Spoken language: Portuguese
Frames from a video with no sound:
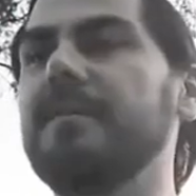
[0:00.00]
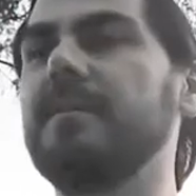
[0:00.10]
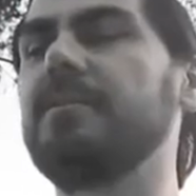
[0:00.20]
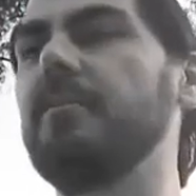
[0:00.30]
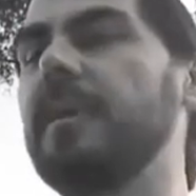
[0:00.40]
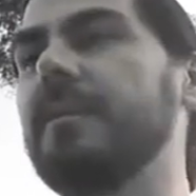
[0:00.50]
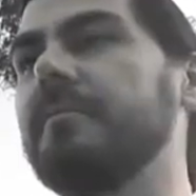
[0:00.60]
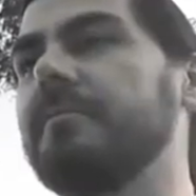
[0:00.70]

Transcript: Mas tudo bem.